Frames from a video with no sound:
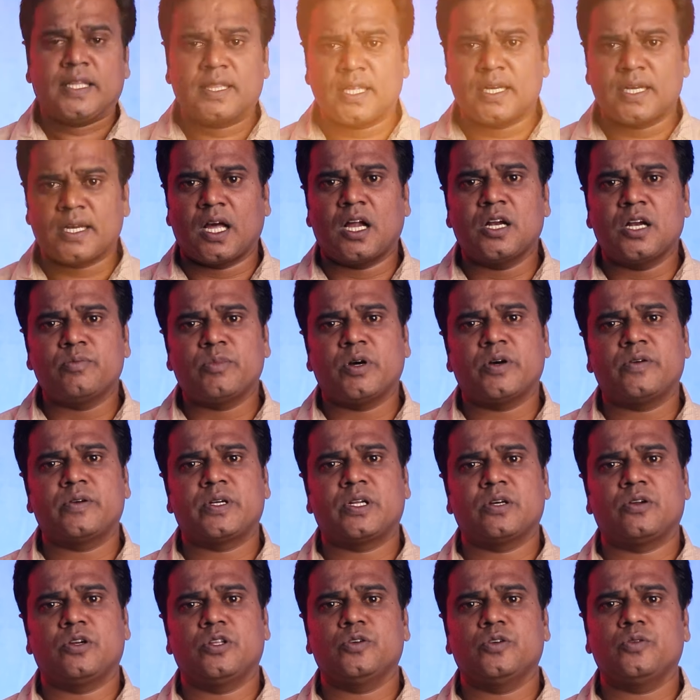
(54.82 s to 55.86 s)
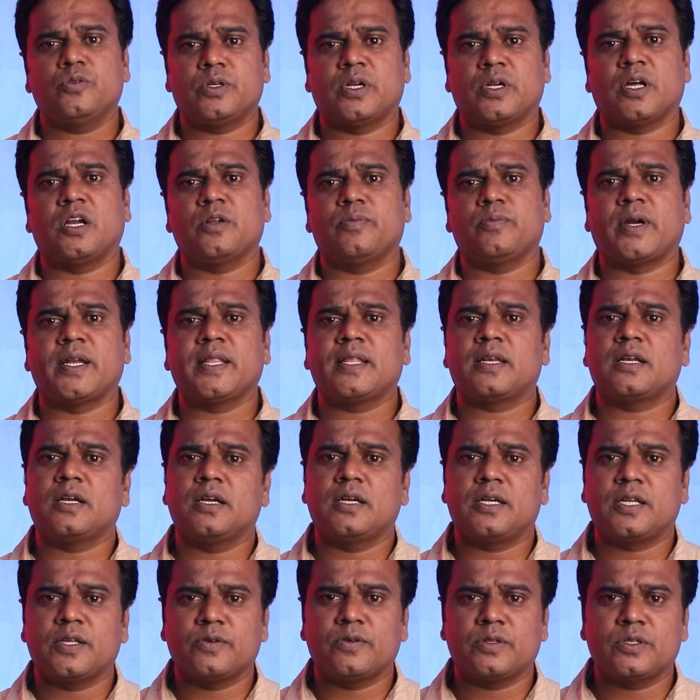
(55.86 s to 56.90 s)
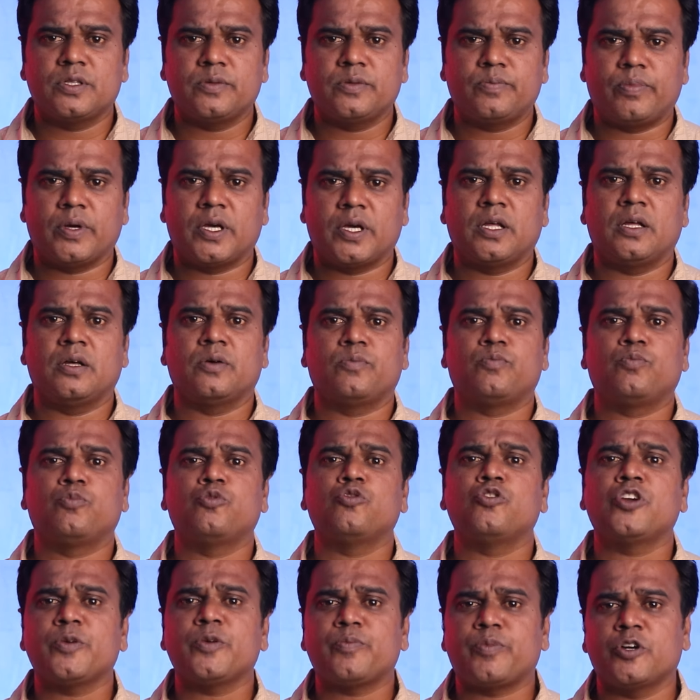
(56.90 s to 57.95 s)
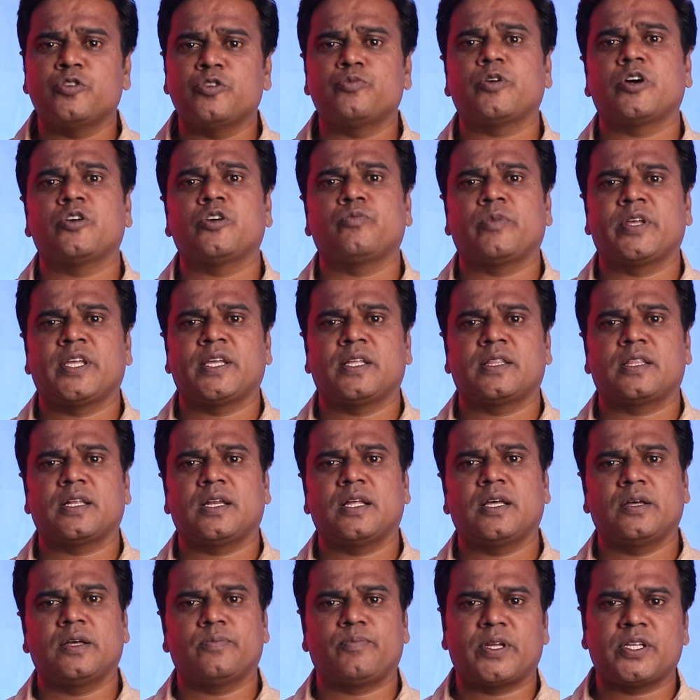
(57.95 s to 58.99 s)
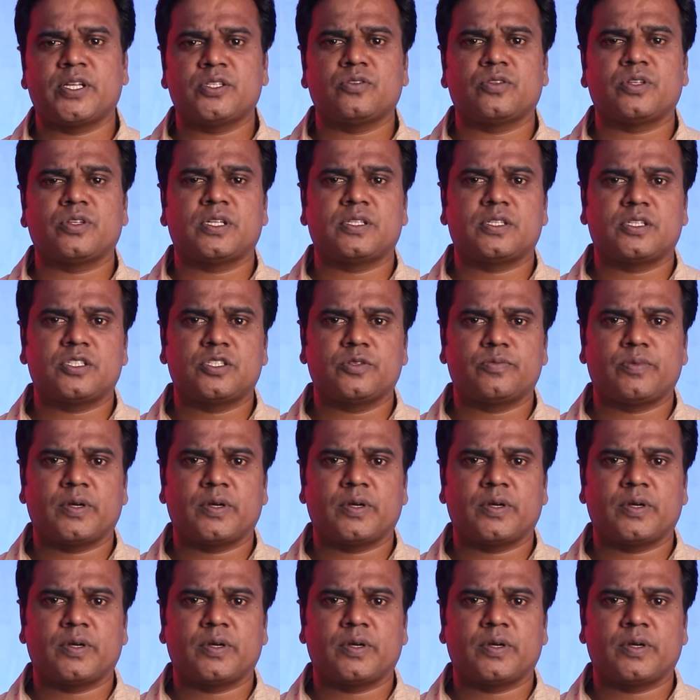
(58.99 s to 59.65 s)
இந்த நாலு மாவட்டங்களையும் நாலு மனிதர்களிடையே வந்து பூனை பகுப்பாய்வு மையத்தில் பரிசோதனை செஞ்சு